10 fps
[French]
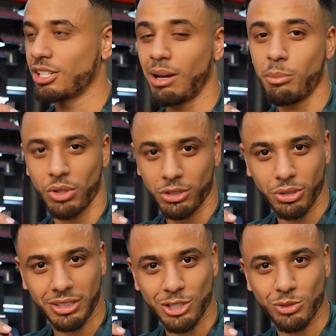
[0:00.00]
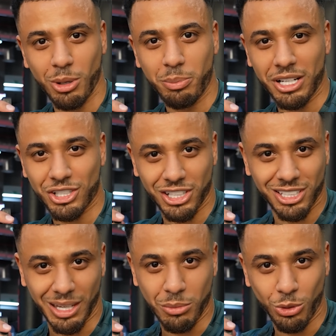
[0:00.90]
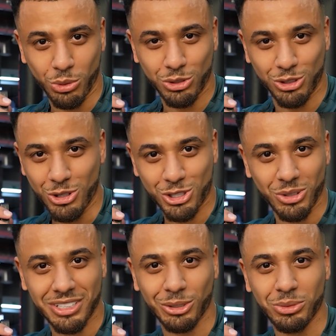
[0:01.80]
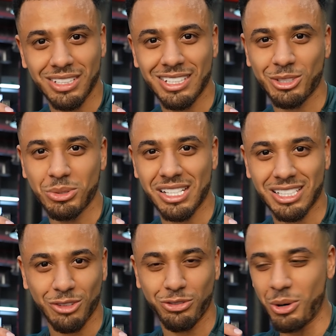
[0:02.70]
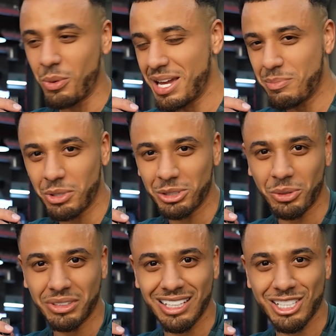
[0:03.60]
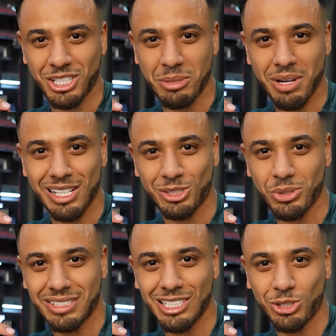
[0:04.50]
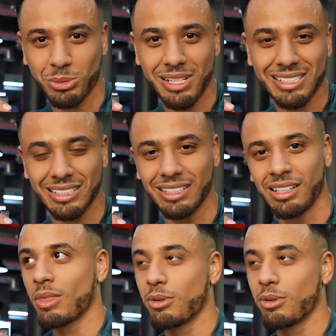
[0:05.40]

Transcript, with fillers: J'ai un point de côté, je vous mens pas, je sais qu'il y a beaucoup de gens qui trouvent des excuses à chaque fois. Ouais, point de côté, j'ai mal, ceci, je suis blessé.